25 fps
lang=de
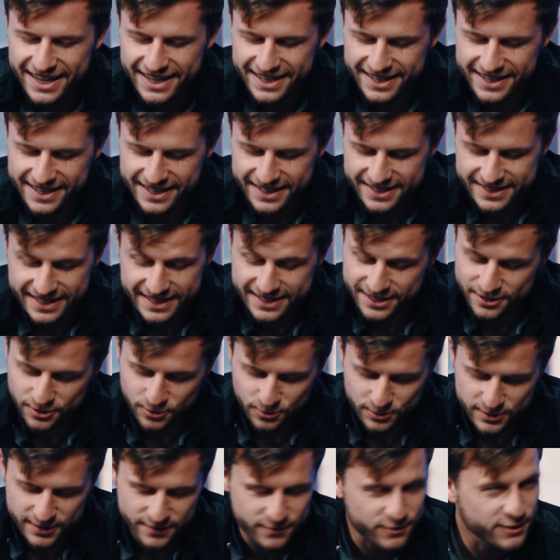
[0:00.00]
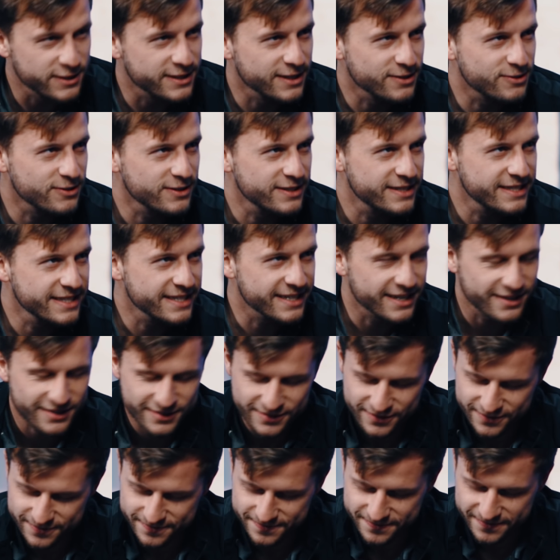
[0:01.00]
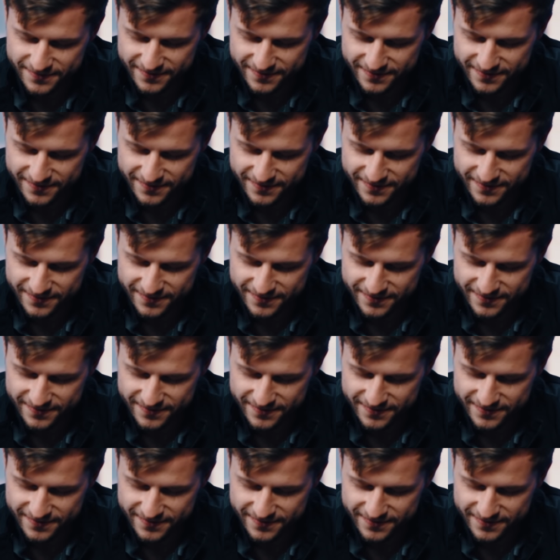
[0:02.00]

Äh, nee, eine rote würde ich natürlich nie kaufen.